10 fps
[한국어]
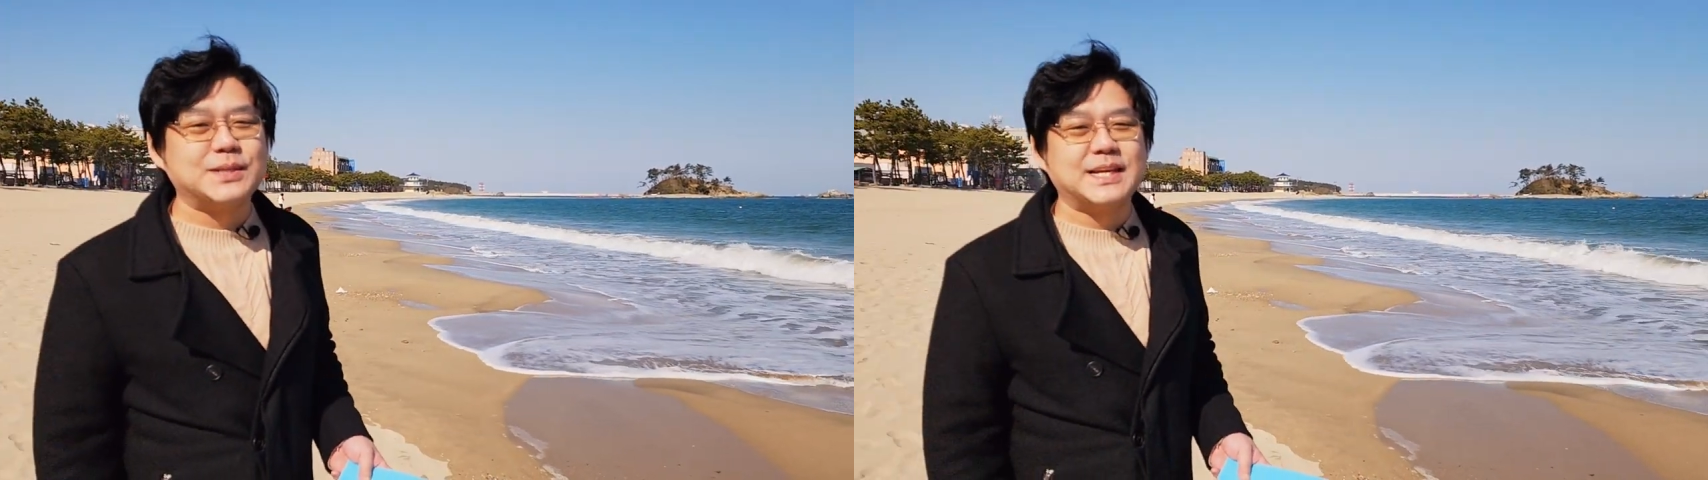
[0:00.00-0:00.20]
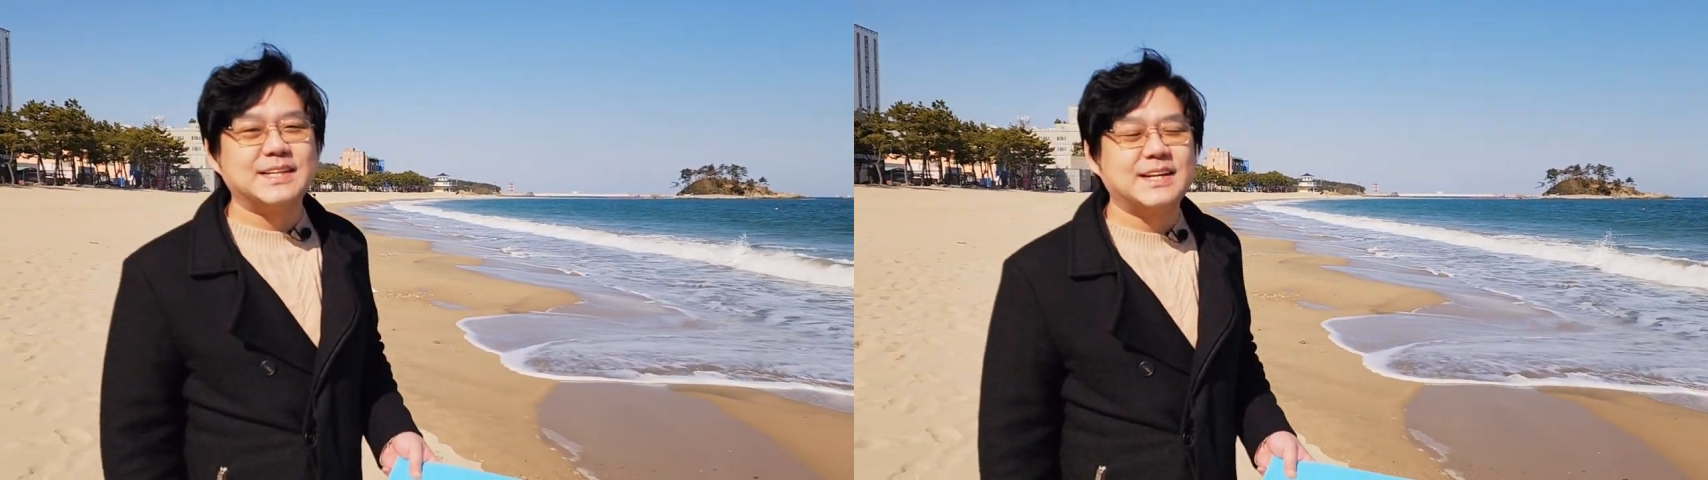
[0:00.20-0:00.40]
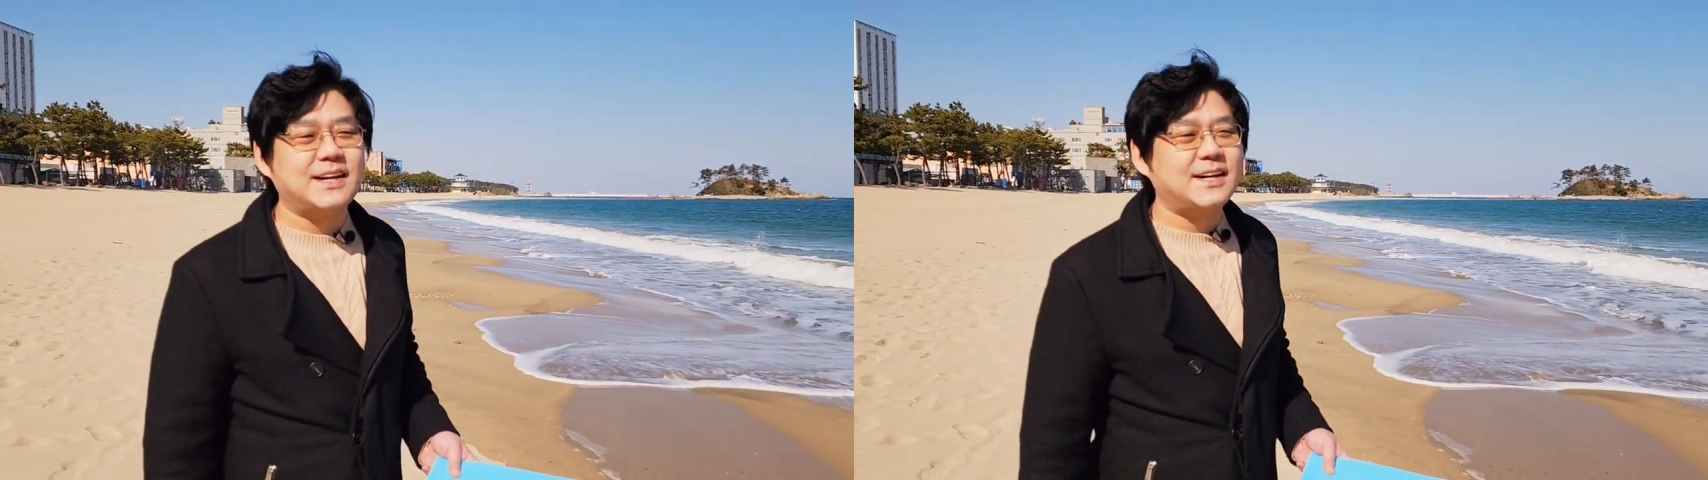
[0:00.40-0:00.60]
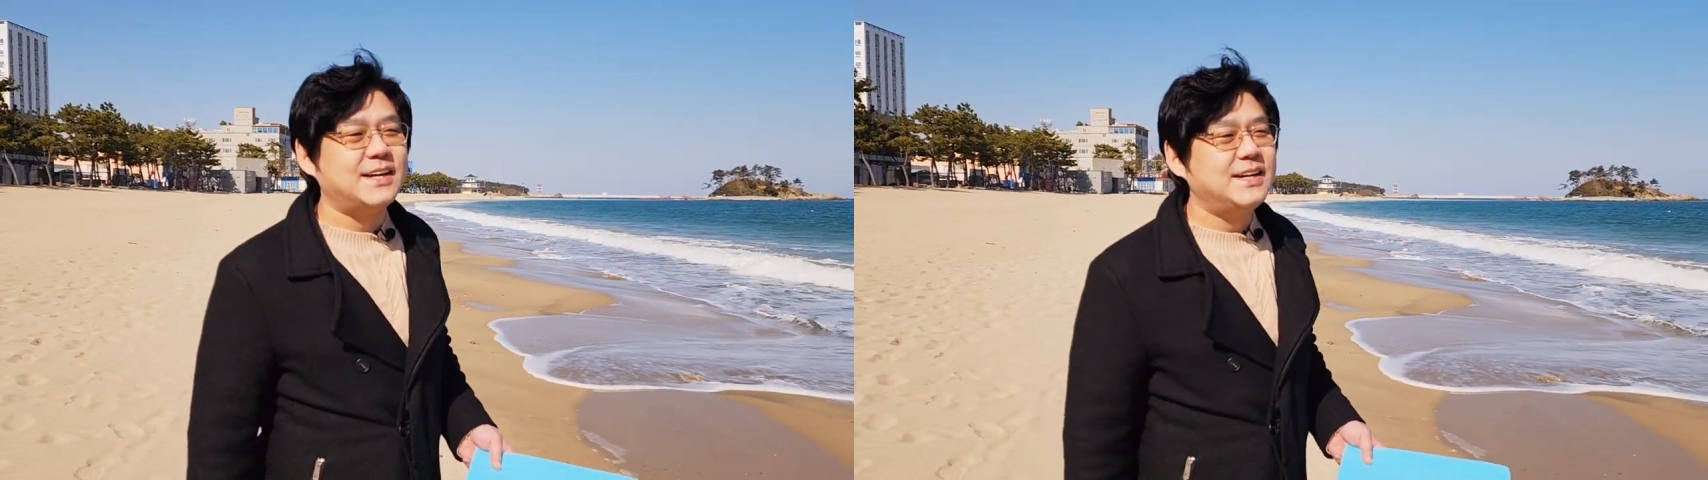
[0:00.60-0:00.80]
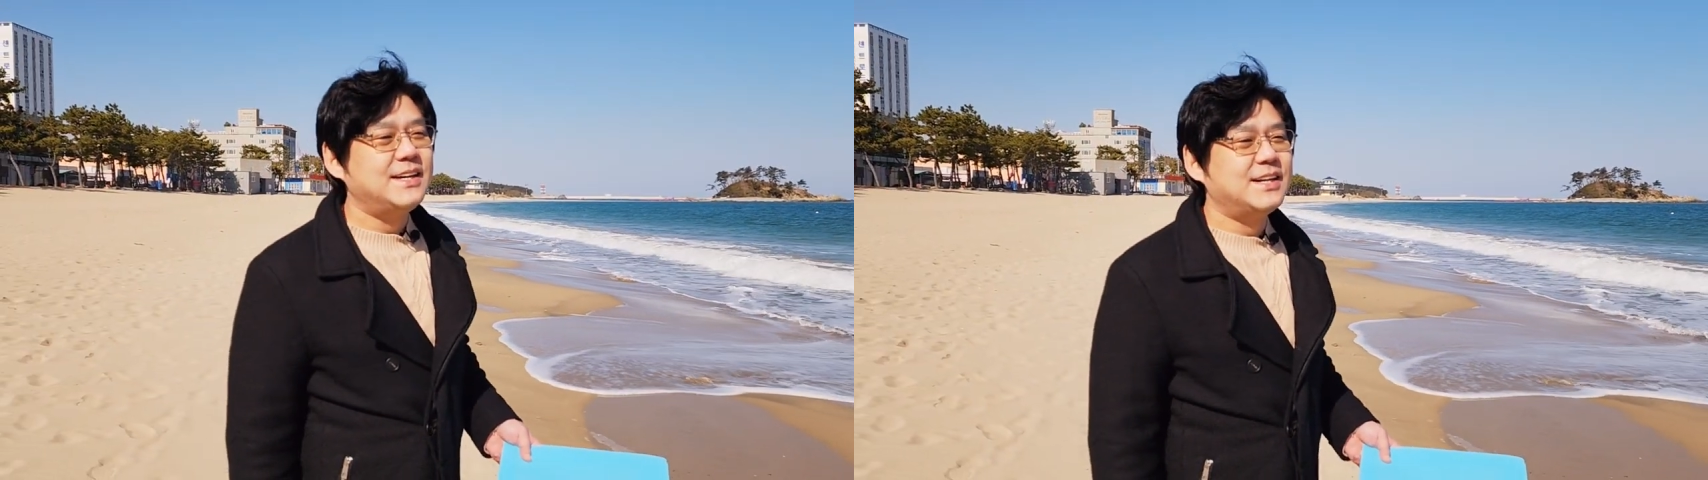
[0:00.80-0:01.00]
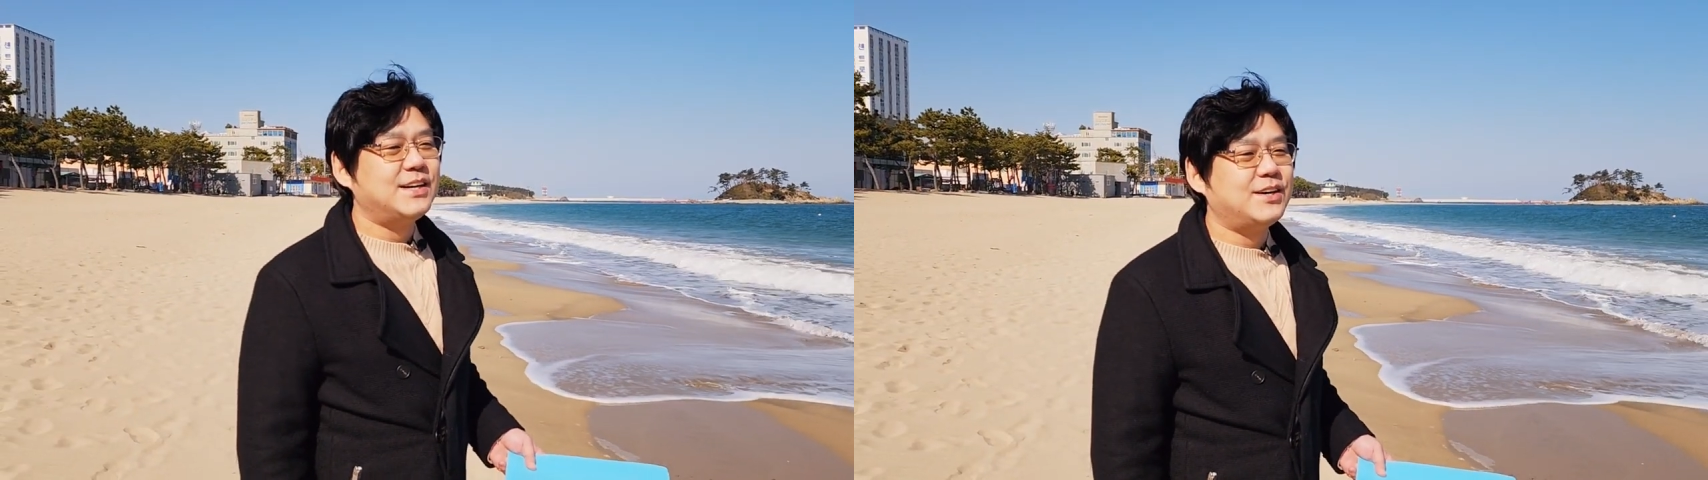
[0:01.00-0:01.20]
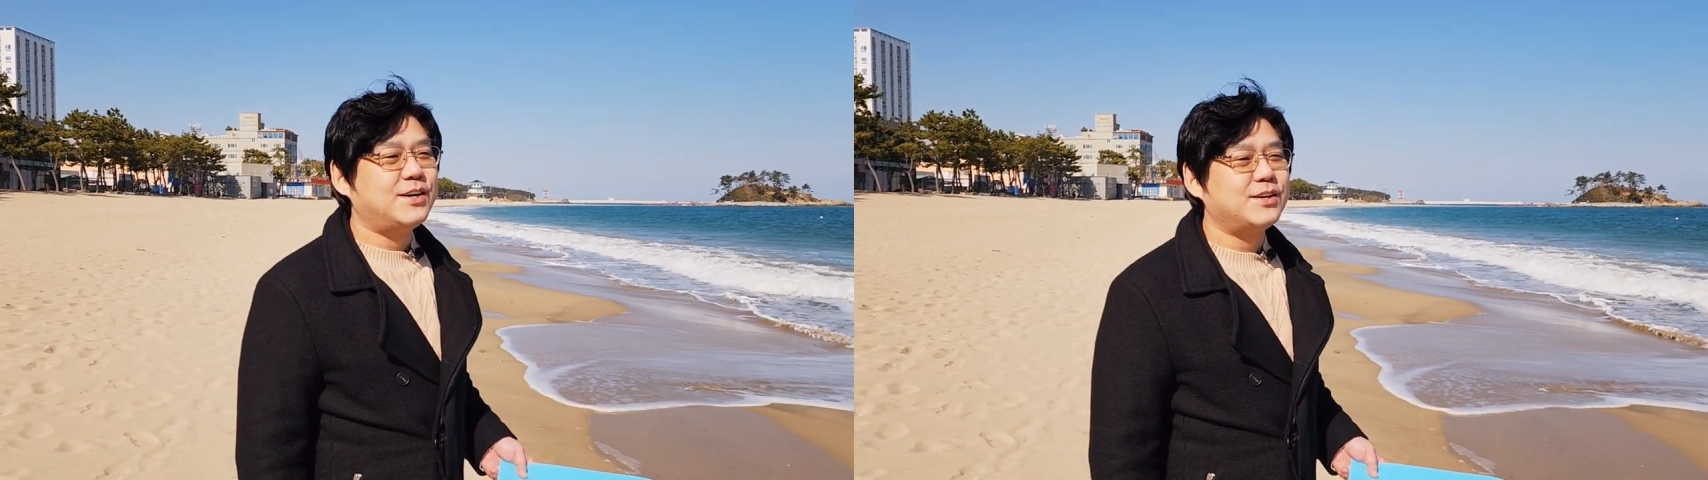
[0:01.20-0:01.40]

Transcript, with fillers: 테니까 어,